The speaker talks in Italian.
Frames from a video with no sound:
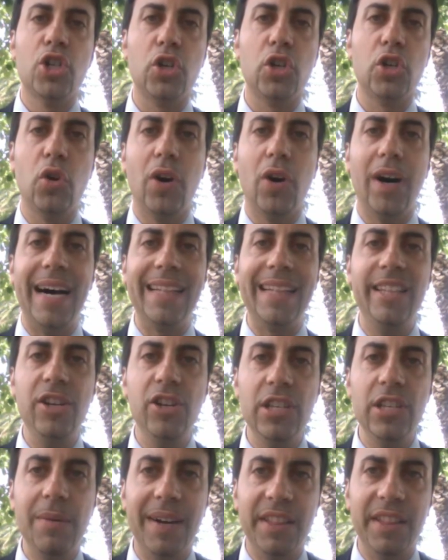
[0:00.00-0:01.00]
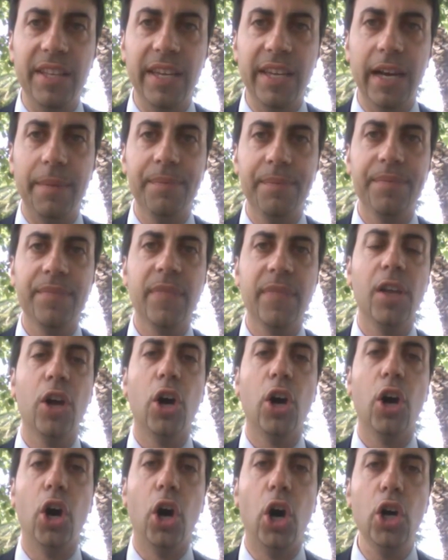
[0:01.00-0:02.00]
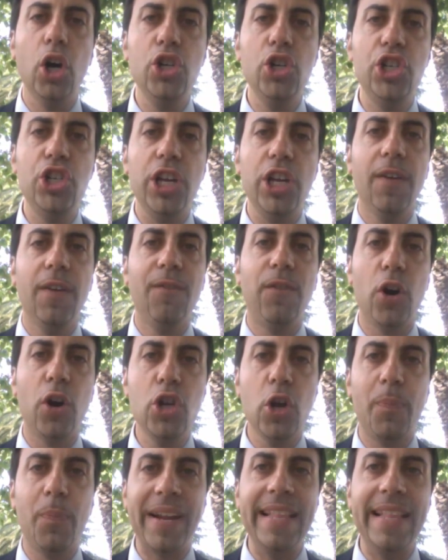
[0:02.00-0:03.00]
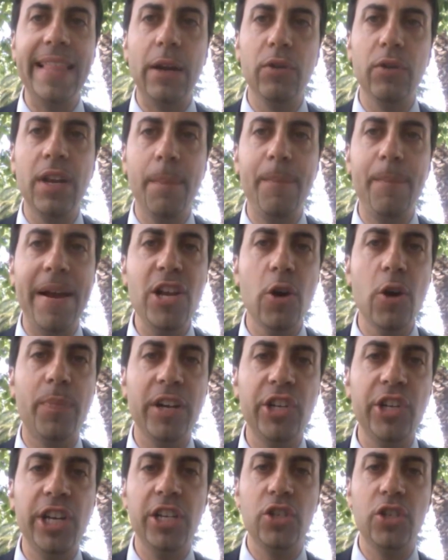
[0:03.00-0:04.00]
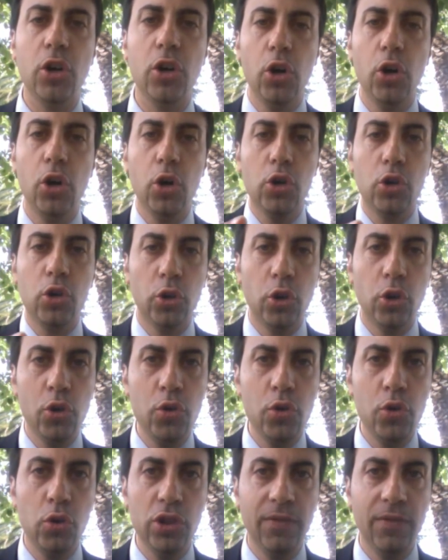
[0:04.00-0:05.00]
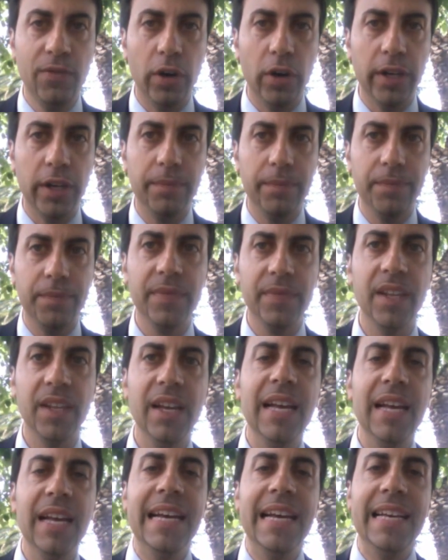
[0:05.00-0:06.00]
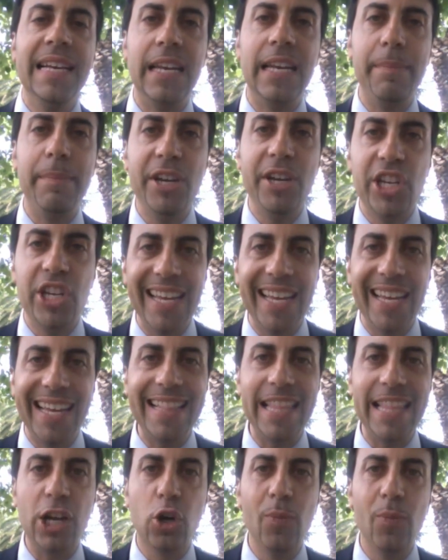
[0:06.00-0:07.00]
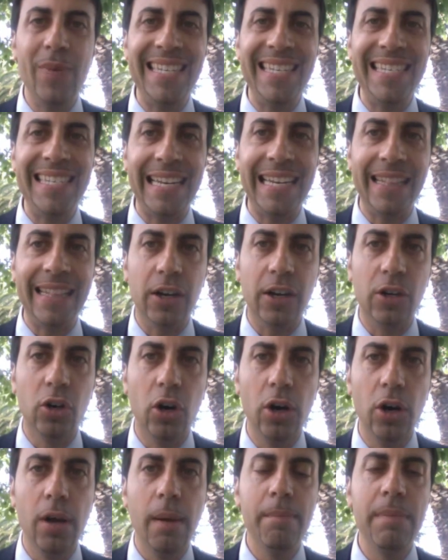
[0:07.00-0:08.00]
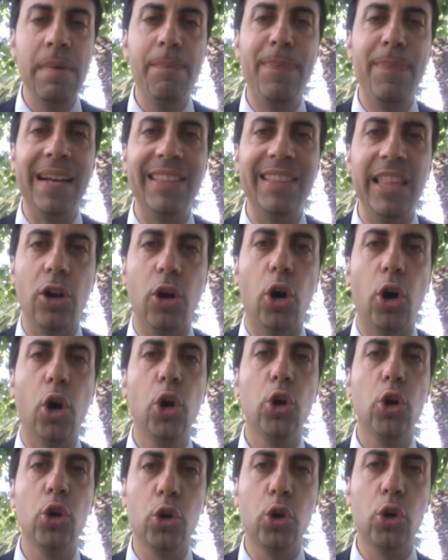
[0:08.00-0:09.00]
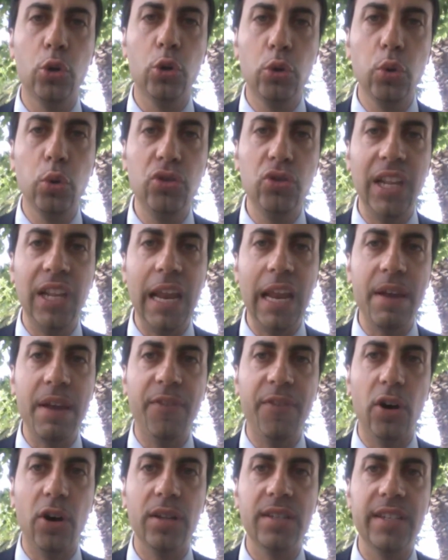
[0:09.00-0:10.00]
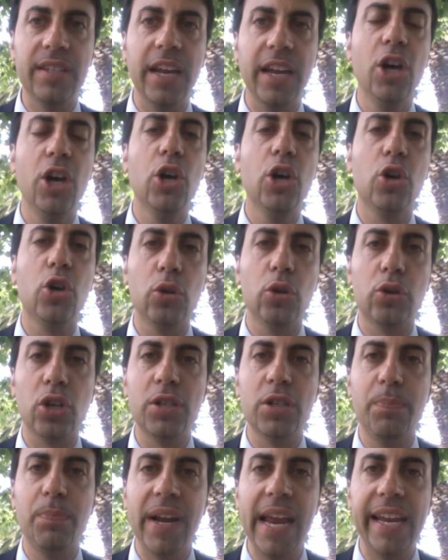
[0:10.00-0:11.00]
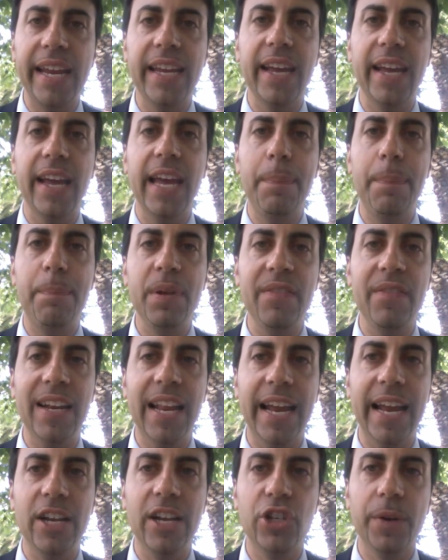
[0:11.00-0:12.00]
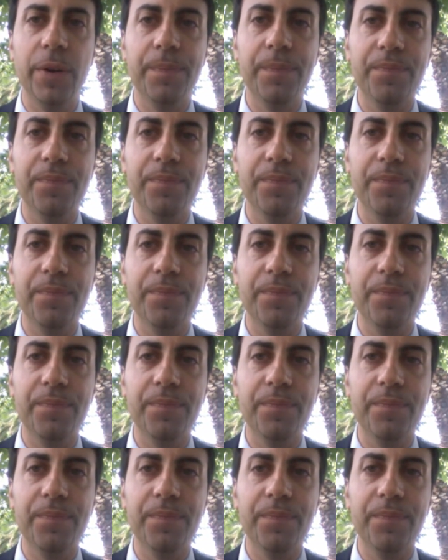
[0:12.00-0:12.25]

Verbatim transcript: Sono Attilio Di Mattia. Oggi voglio prendere un impegno preciso con ognuno di voi. Se mi sceglierete come sindaco, mi batterò con tutte le mie forze contro sprechi e privilegi.